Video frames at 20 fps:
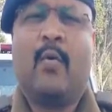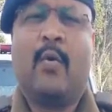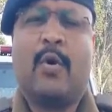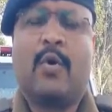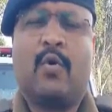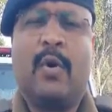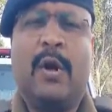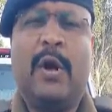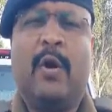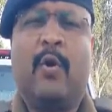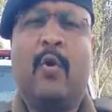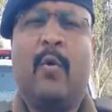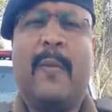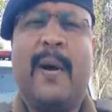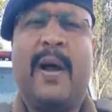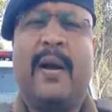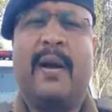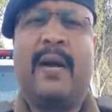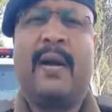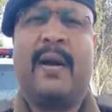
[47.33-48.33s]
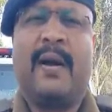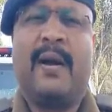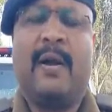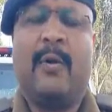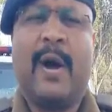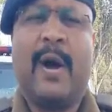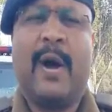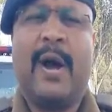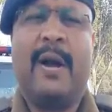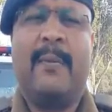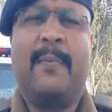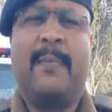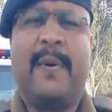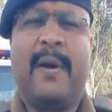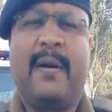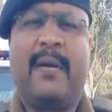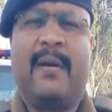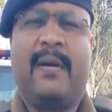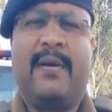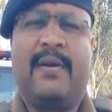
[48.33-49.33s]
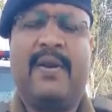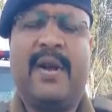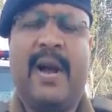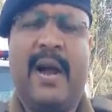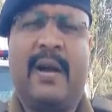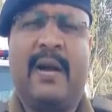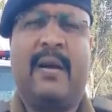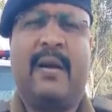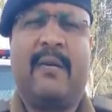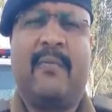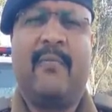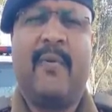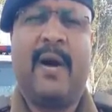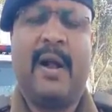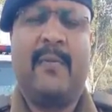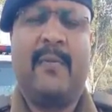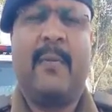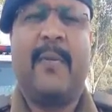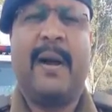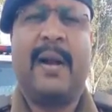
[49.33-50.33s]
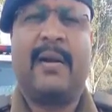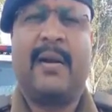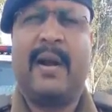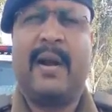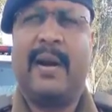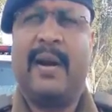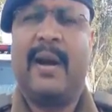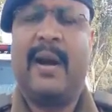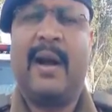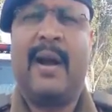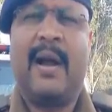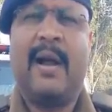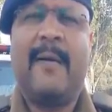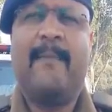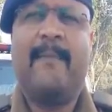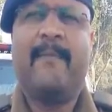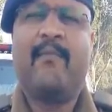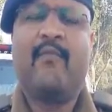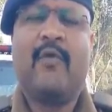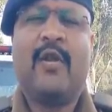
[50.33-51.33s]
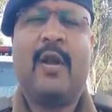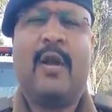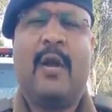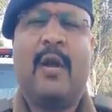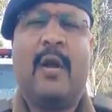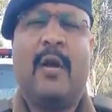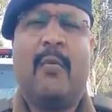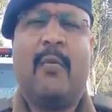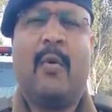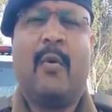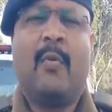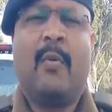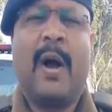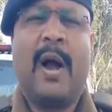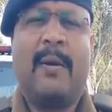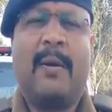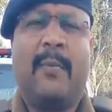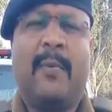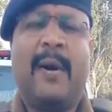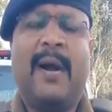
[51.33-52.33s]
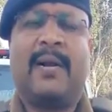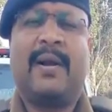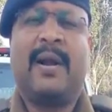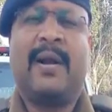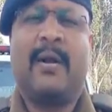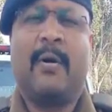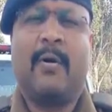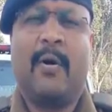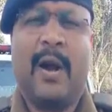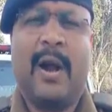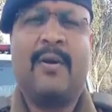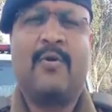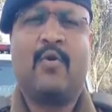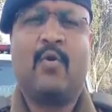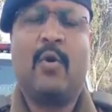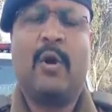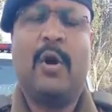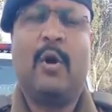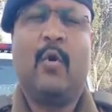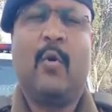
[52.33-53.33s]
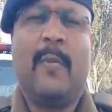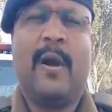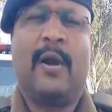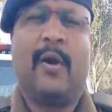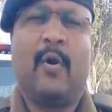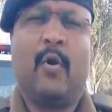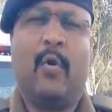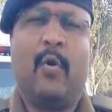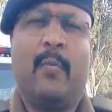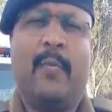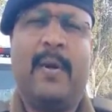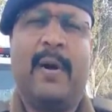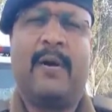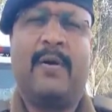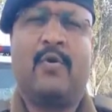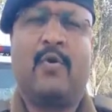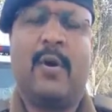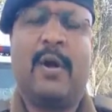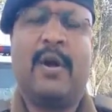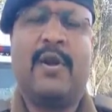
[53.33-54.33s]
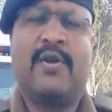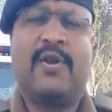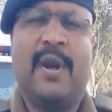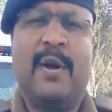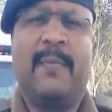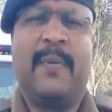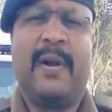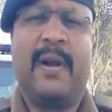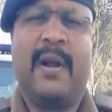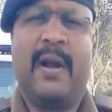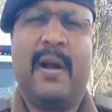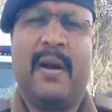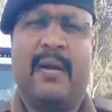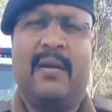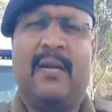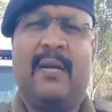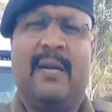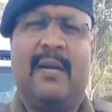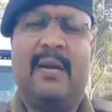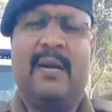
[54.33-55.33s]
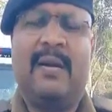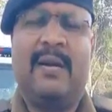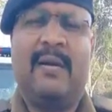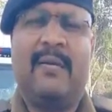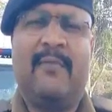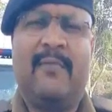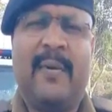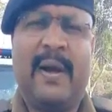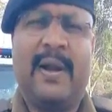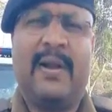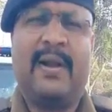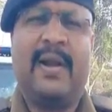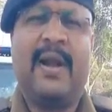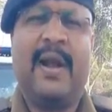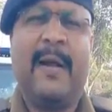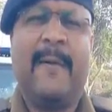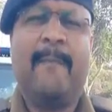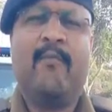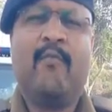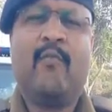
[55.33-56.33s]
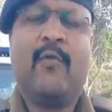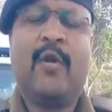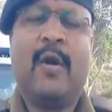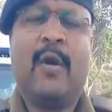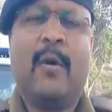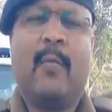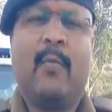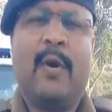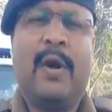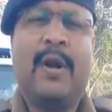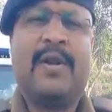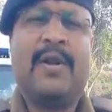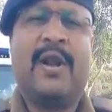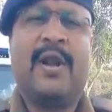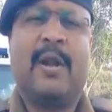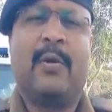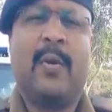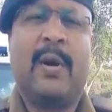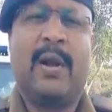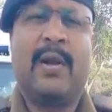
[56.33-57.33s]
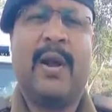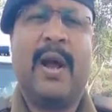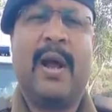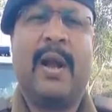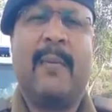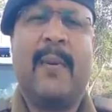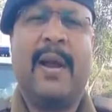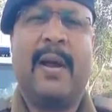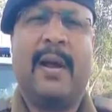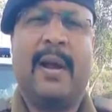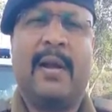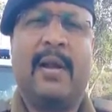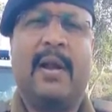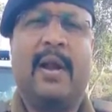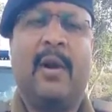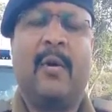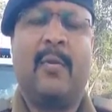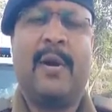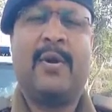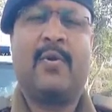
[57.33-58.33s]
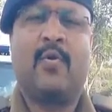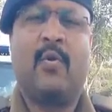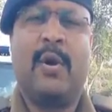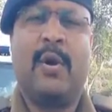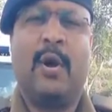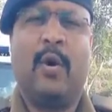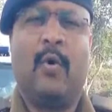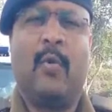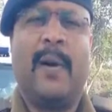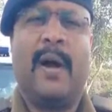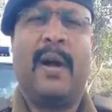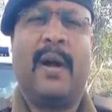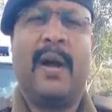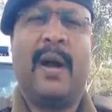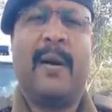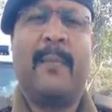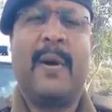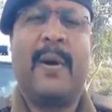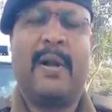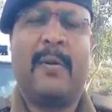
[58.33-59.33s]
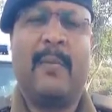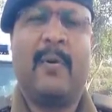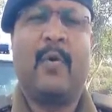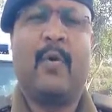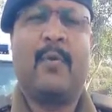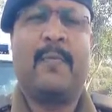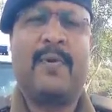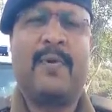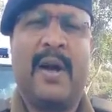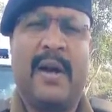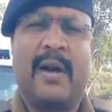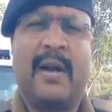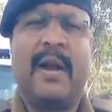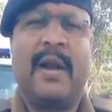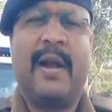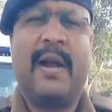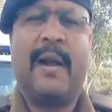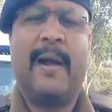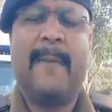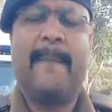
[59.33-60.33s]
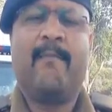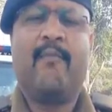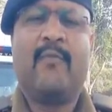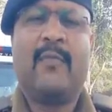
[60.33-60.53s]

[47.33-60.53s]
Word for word: वो सुनील कुमार की दुकान पर जाकर वाद विवाद करने लगा वो वाद विवाद के दौरान सुनील कुमार के ऊपर ज्वलनशील पदार्थ फेंक दिया पुलिस ने त्वरित कार्रवाई करते हुए सुनील कुमार का प्राथमिक उपचार कराया